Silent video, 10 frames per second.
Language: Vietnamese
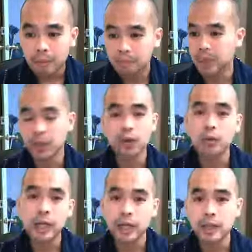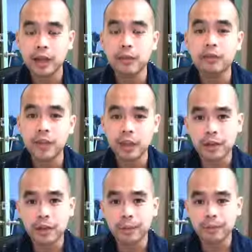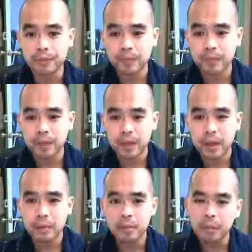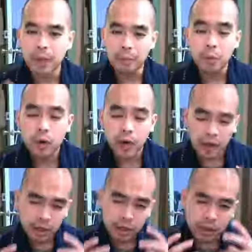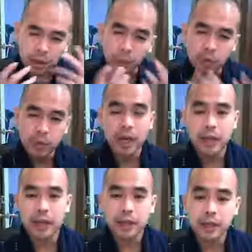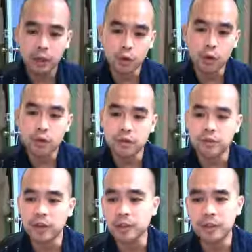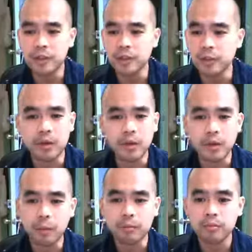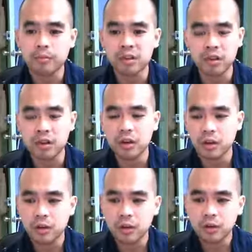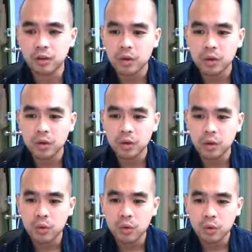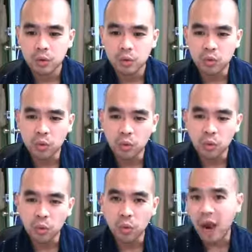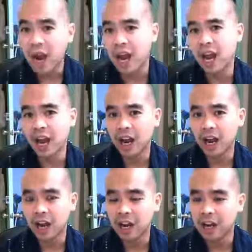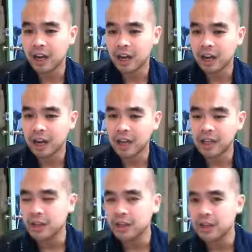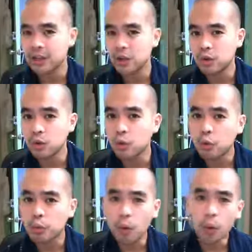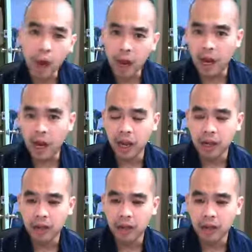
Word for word: Mình không có cách nào mình viết nó Mà bạn muốn gán đọc nó ra Cái kiểu của người Việt mình thì mình có đọc được không? Nu A hay Nu Pu A